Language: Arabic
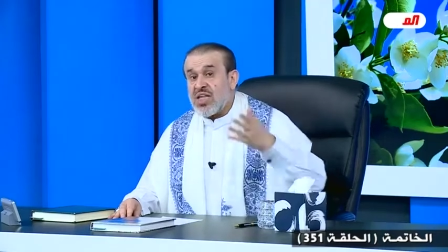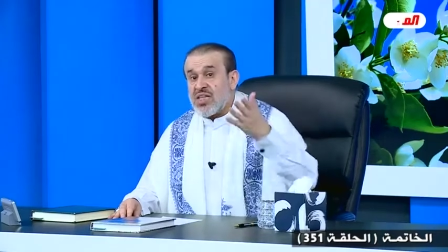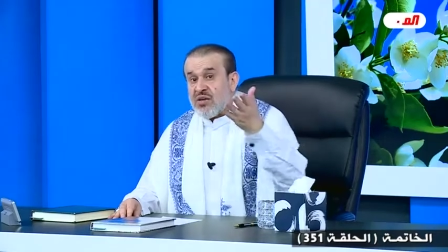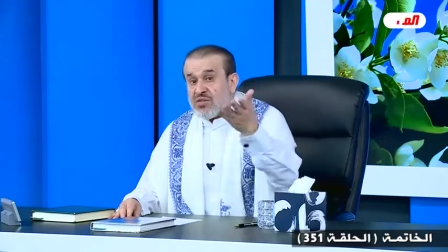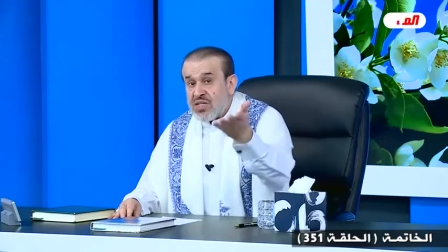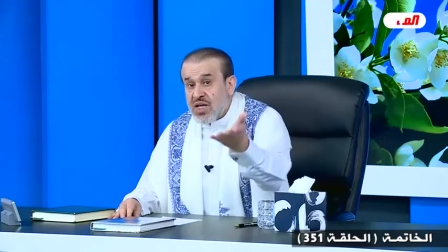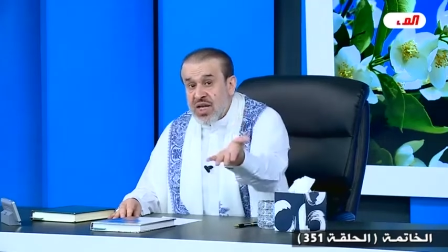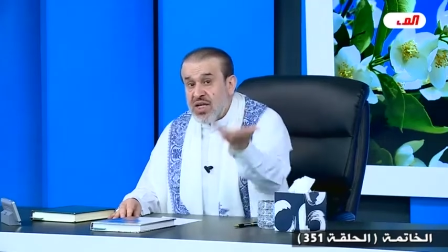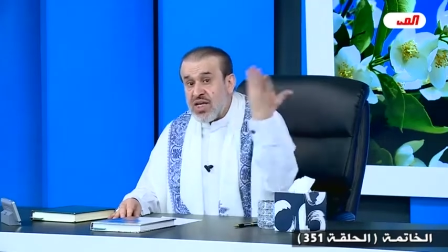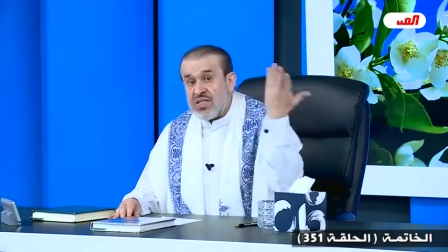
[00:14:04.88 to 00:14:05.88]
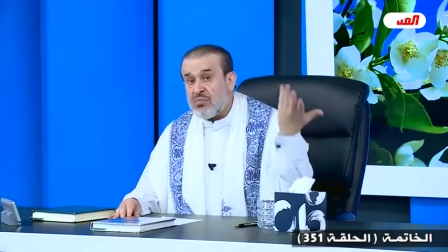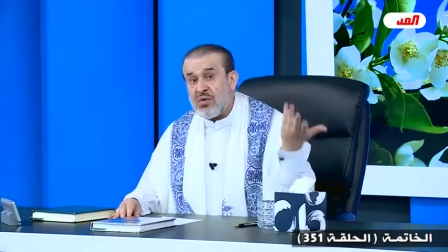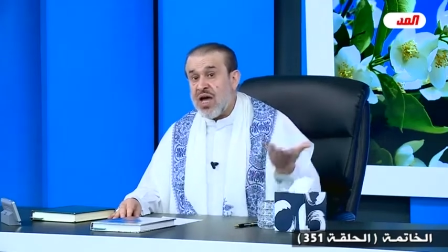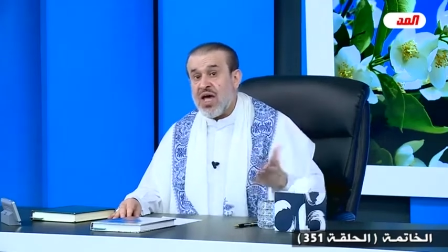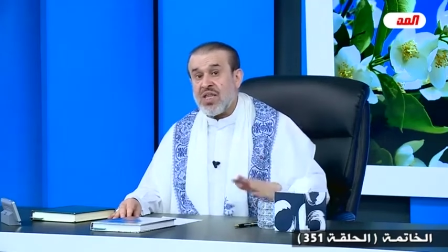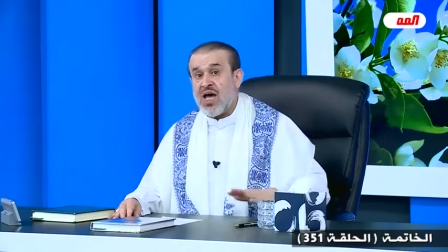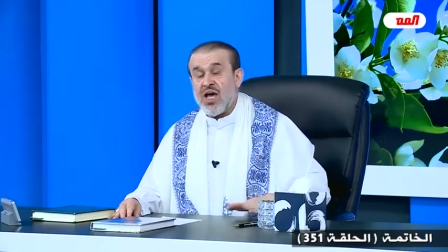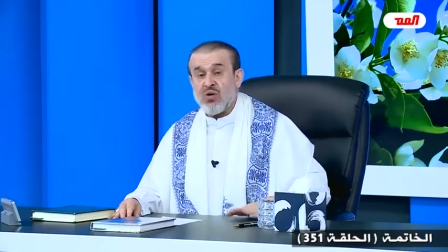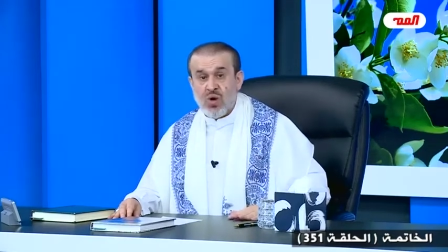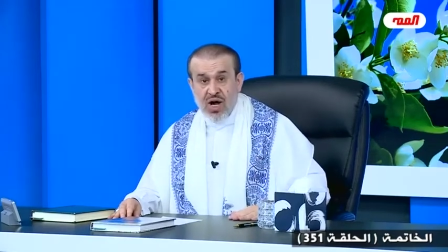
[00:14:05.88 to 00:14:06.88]
التفصيليه بهذا
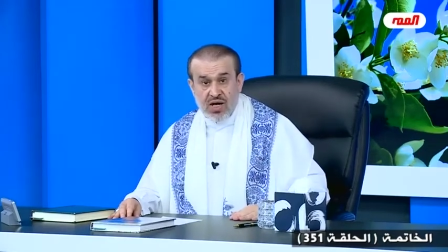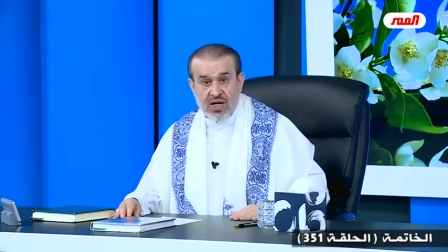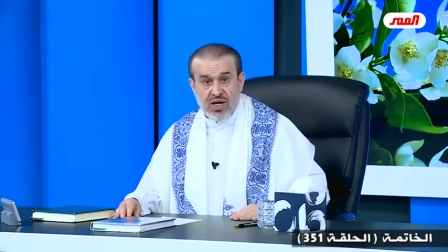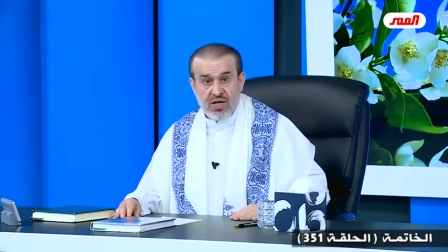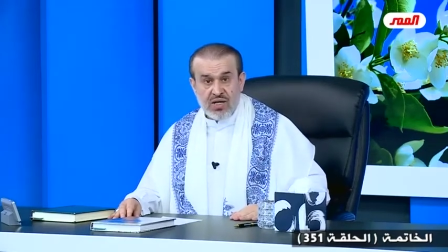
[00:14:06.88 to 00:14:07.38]
الواقع